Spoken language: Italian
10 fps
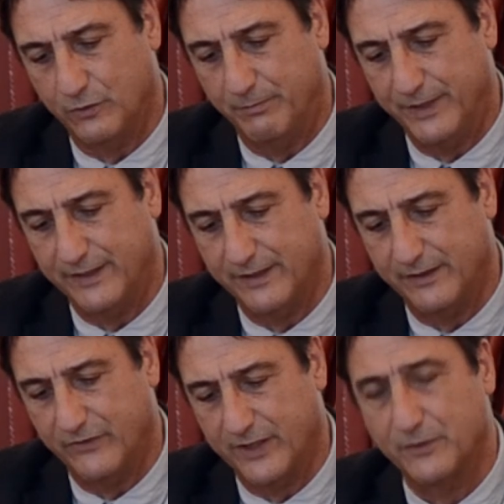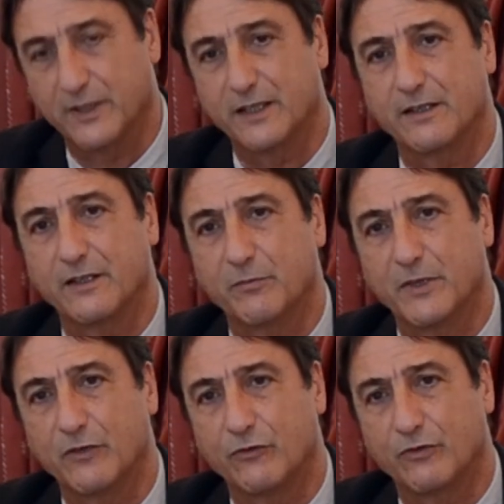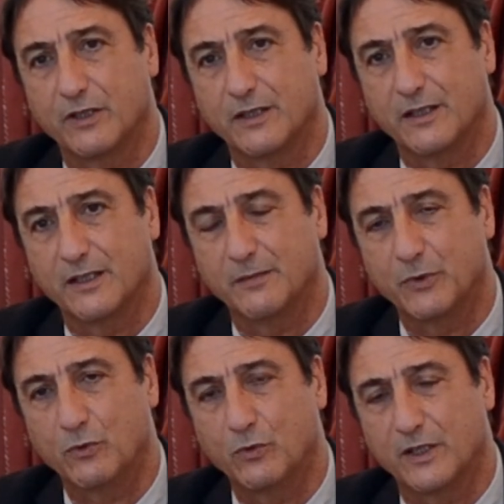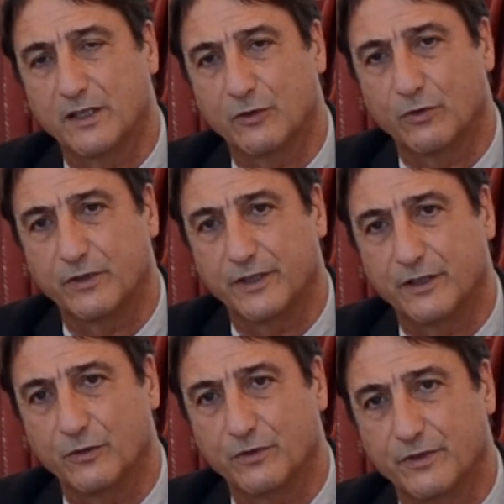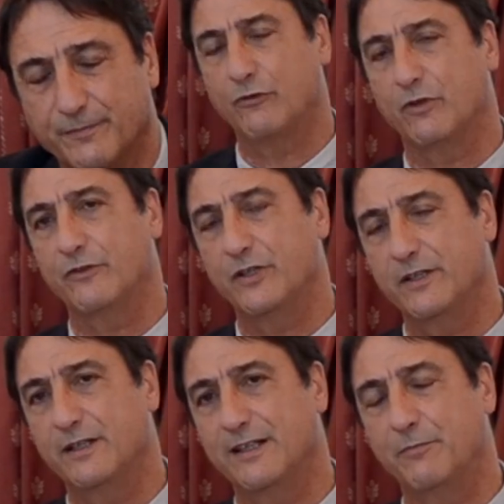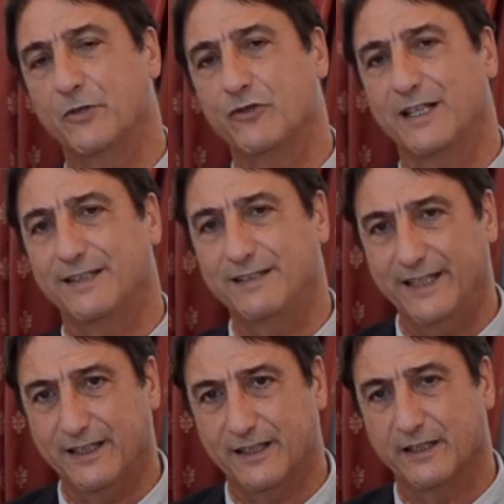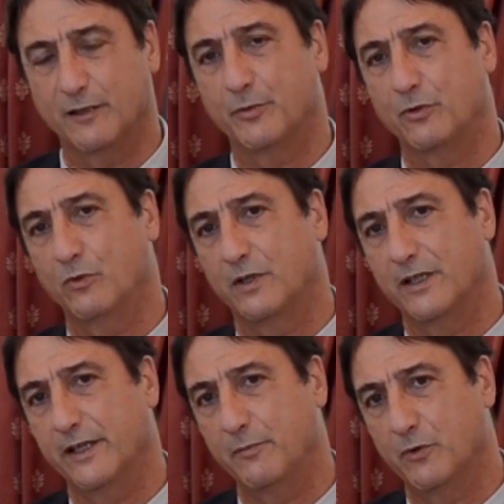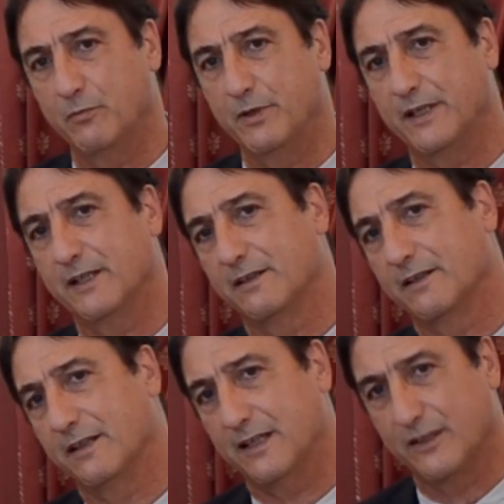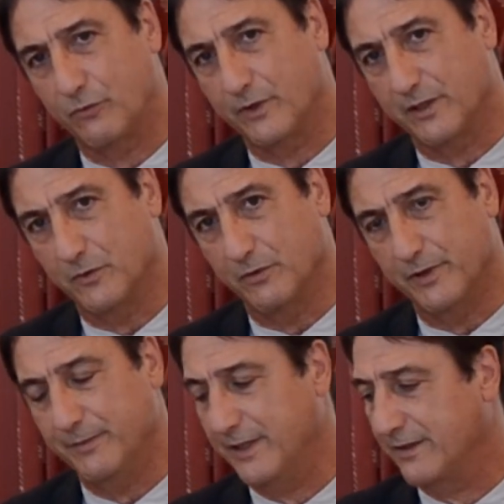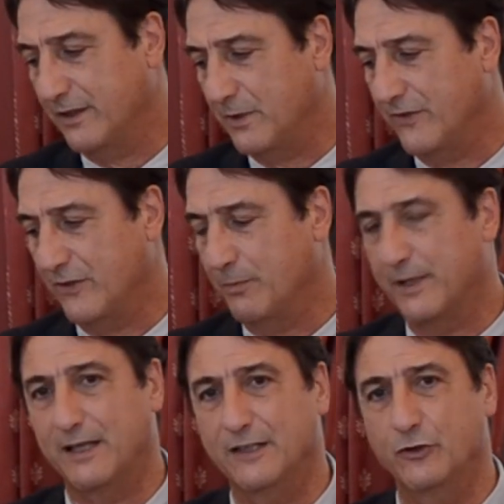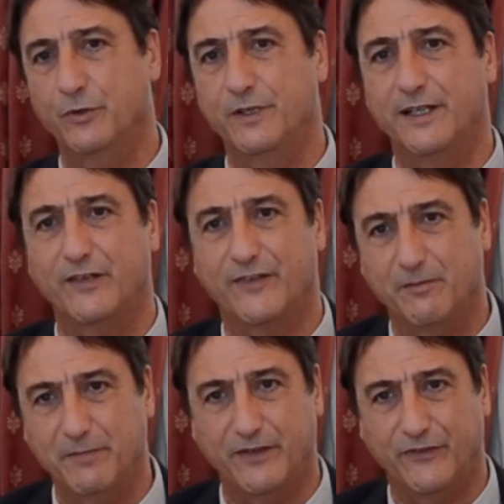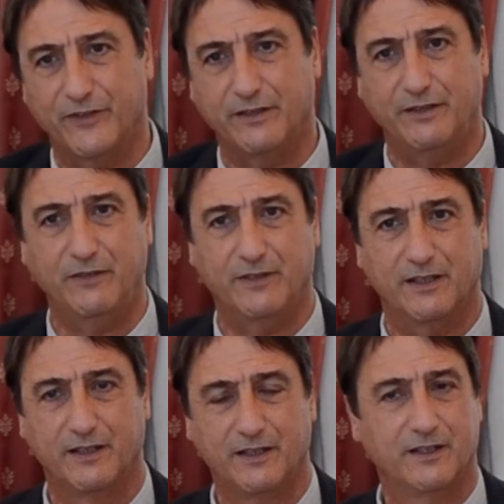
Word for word: competente è stato anche trasmesso alla Procura della Corte dei Conti. Sulla vicenda dell'Aspe c'è la delega della Procura della Repubblica alla squadra mobile, mentre qua stiamo parlando di un'inchiesta amministrativa